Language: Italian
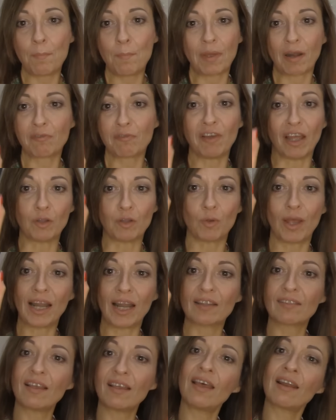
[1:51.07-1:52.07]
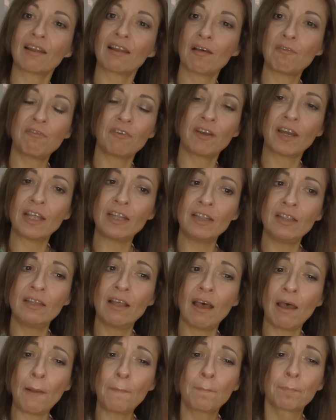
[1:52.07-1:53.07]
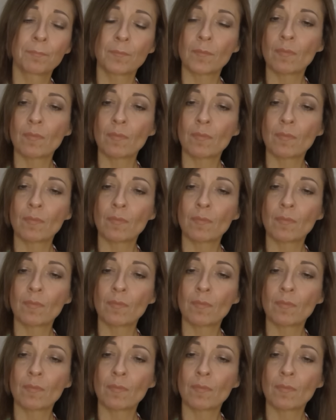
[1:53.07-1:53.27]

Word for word: perfetto è la terra fredda